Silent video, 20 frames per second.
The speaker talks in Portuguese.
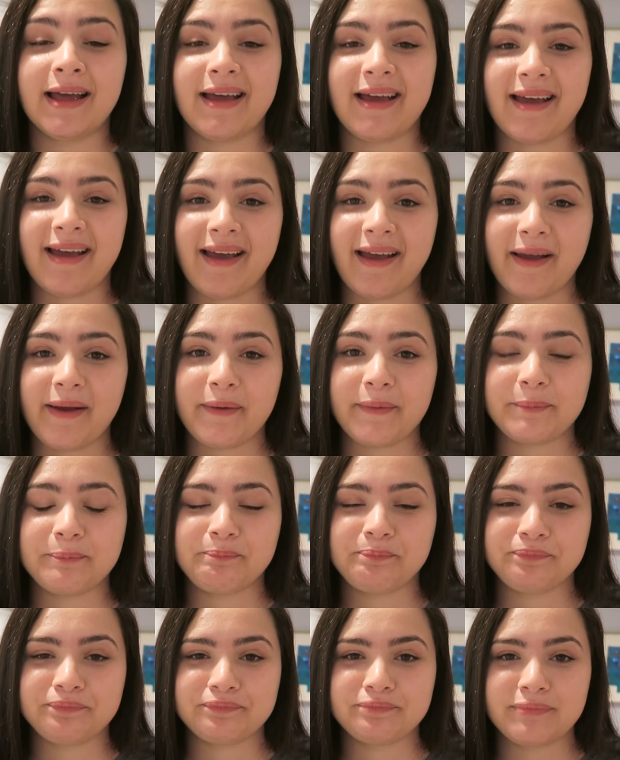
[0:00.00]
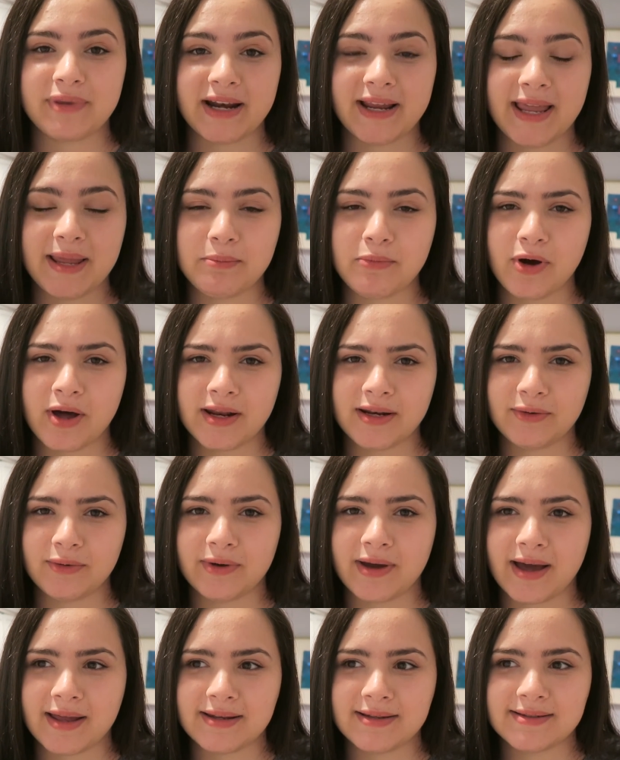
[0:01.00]
É, para quem mora em
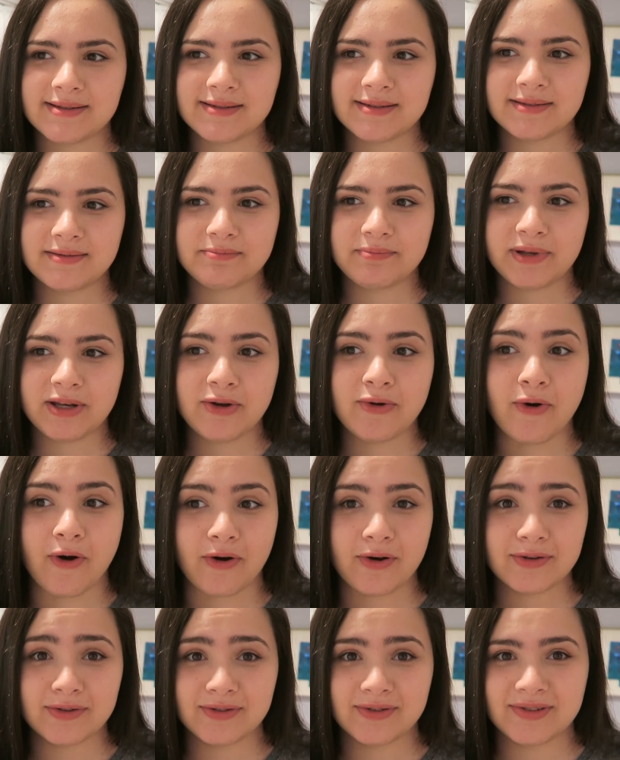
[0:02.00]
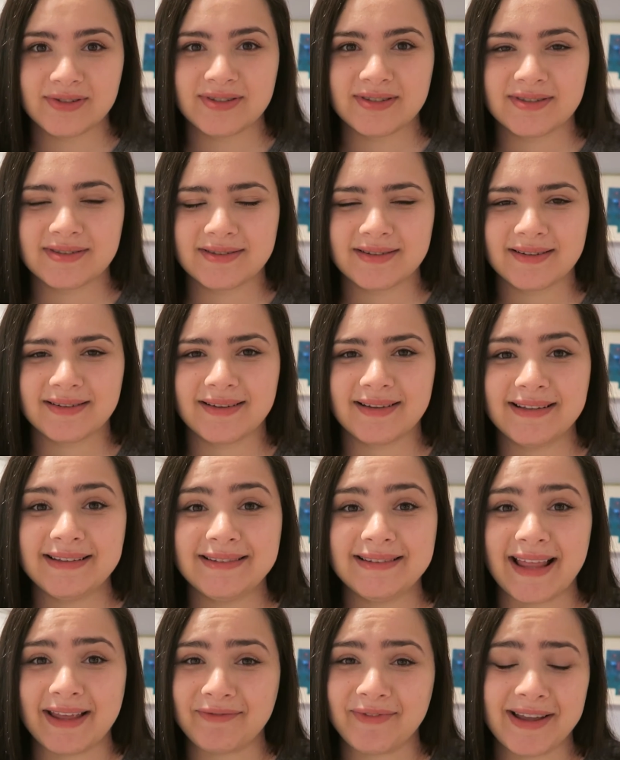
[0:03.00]
lugares perigosos,
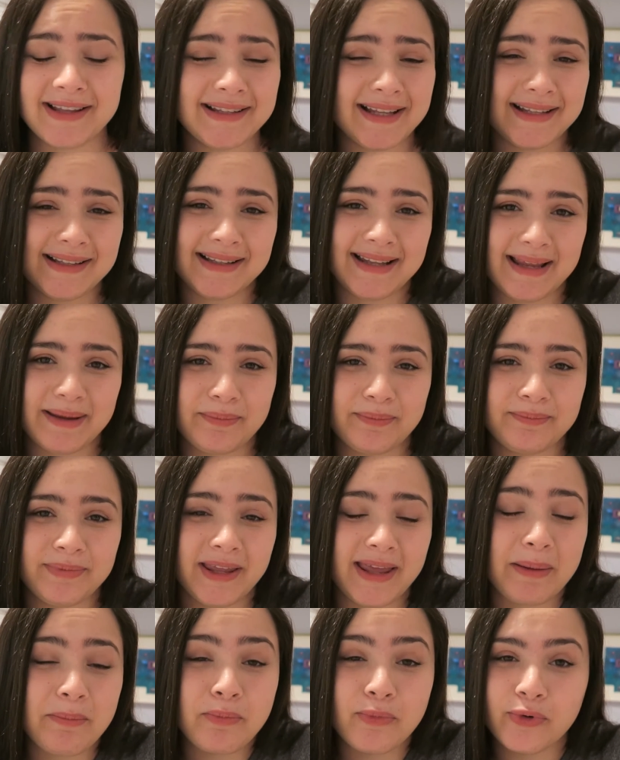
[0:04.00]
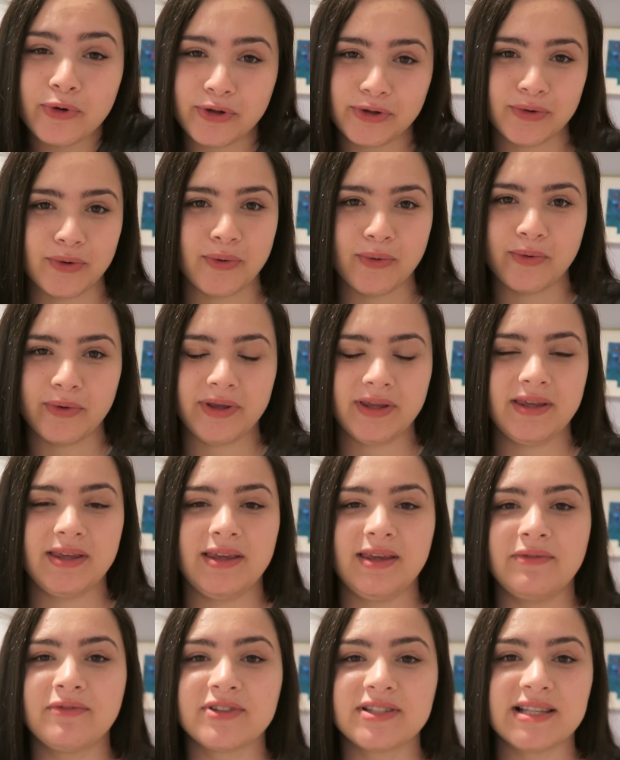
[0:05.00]
vai entender que é muito ruim,
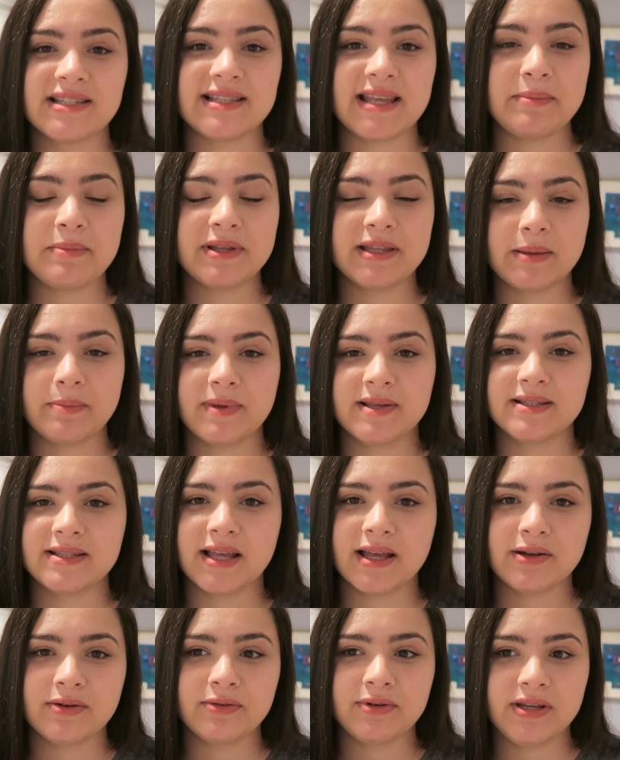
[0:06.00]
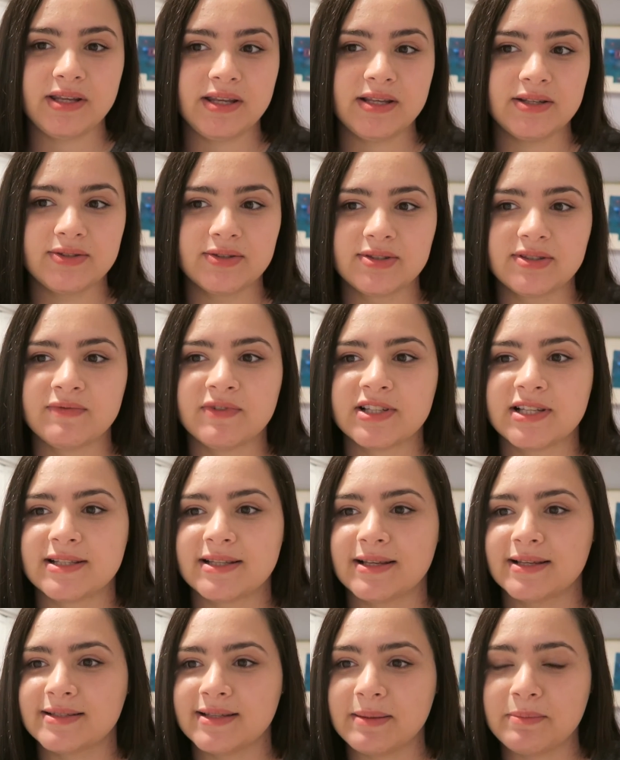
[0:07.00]
que você sempre tá pensando nisso, você
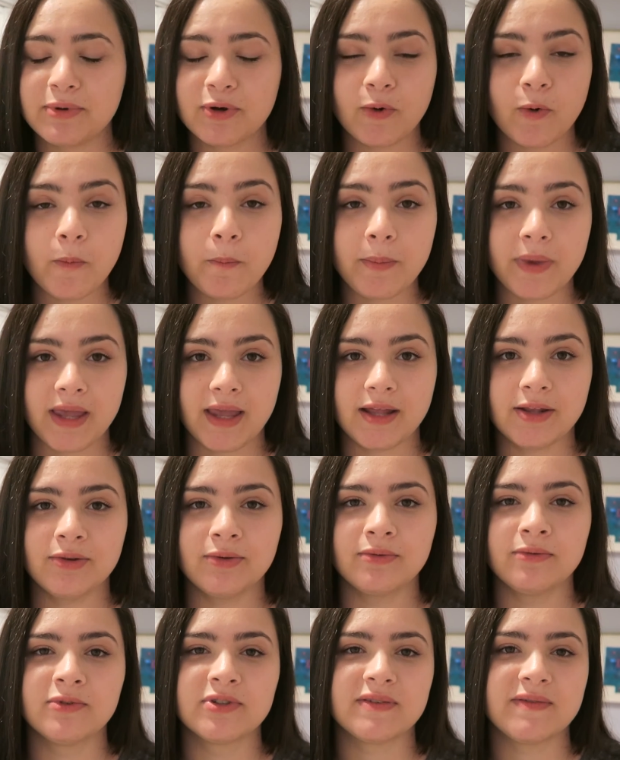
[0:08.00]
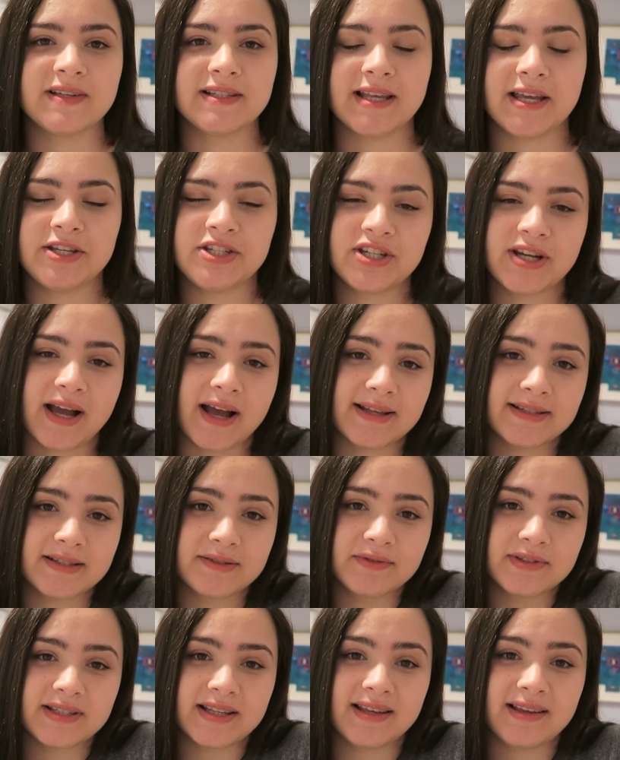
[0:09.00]
tá sempre com medo, você vai sair de casa,
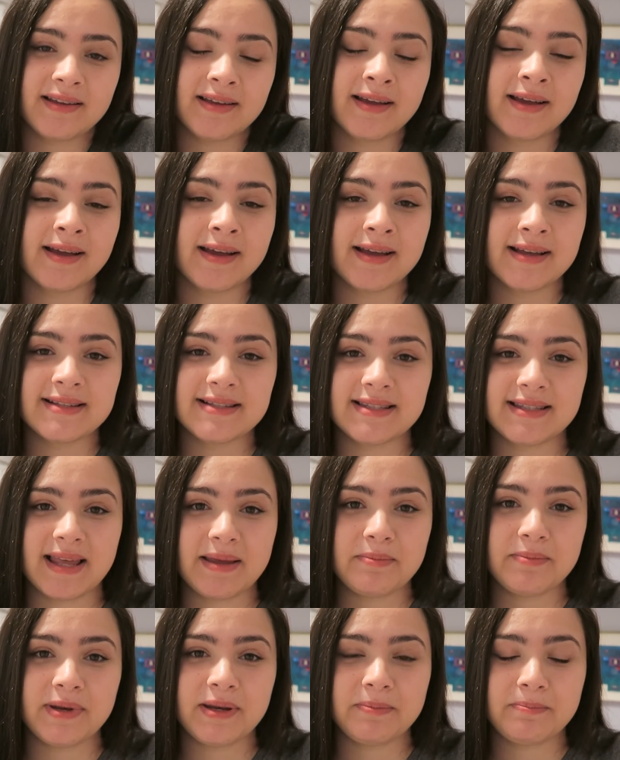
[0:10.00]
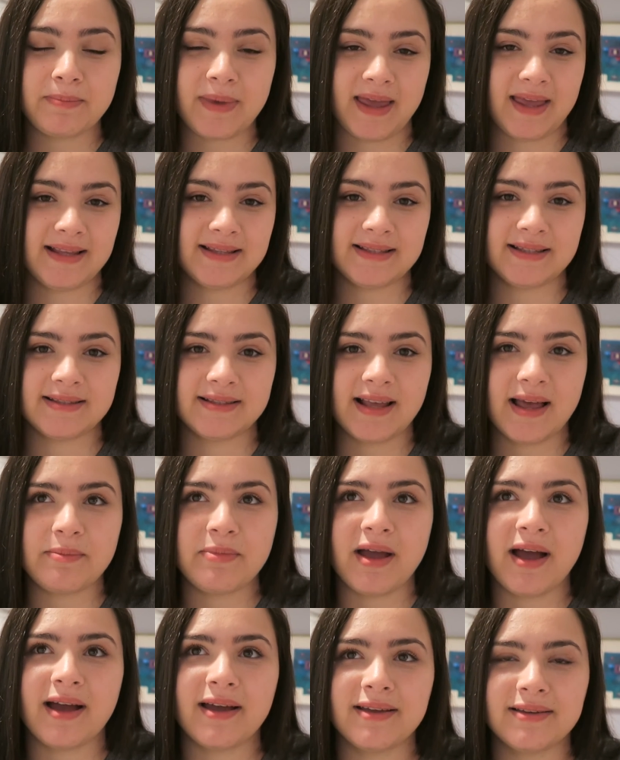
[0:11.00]
você sempre pensa, sabe,
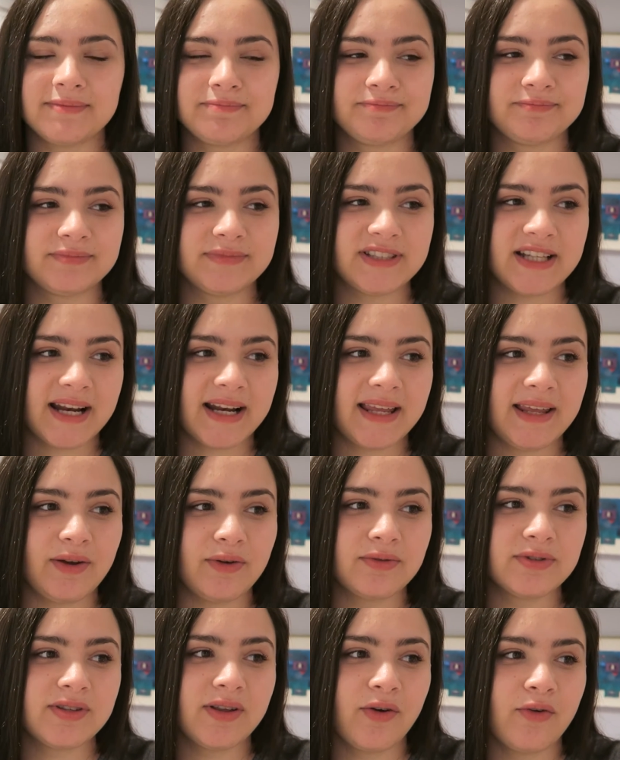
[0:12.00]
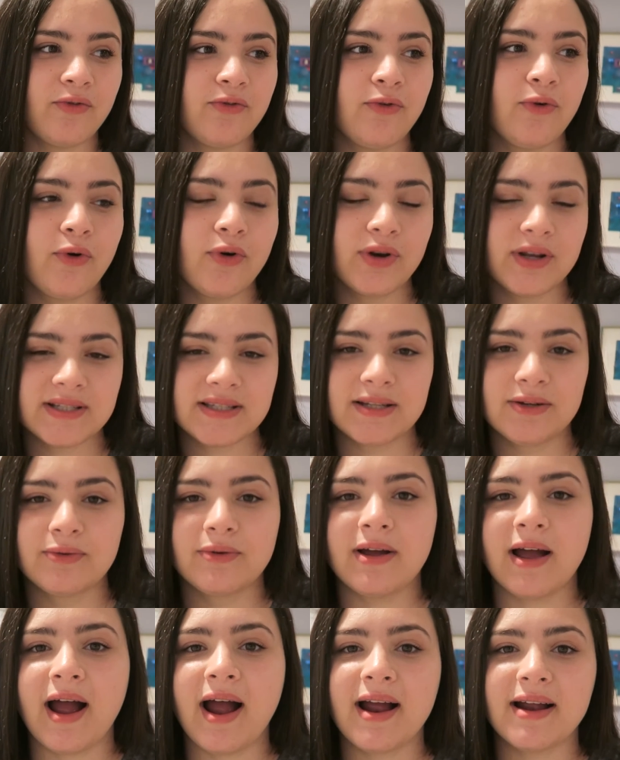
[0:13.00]
ai, será que eu, eu vou nesse
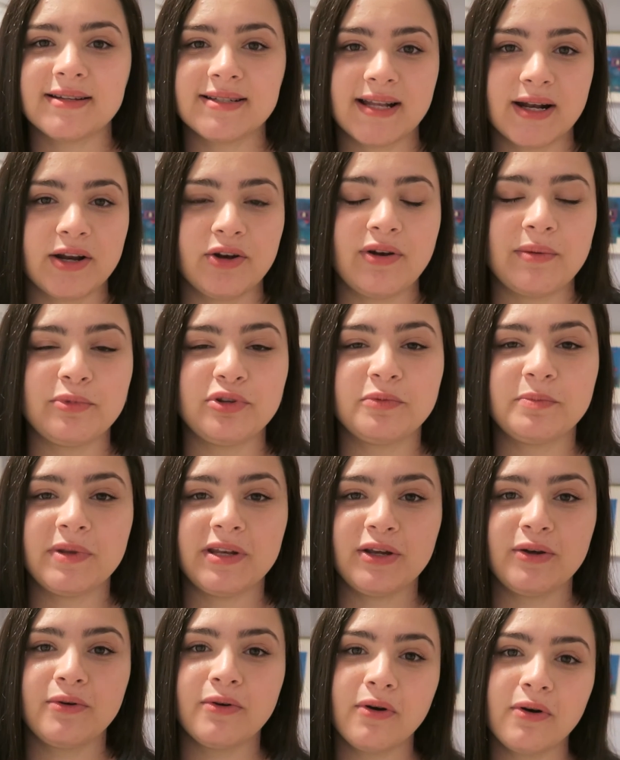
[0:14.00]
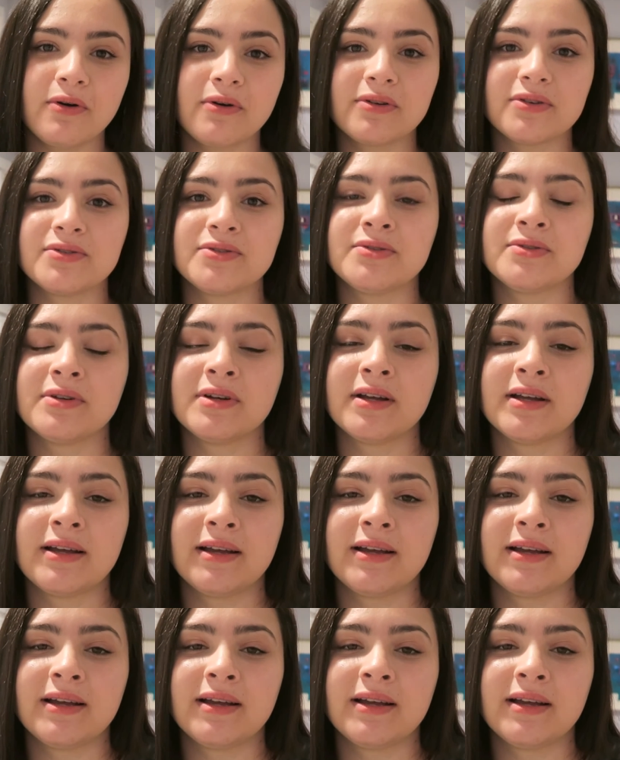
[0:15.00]
lugar, será que não é muito perigoso?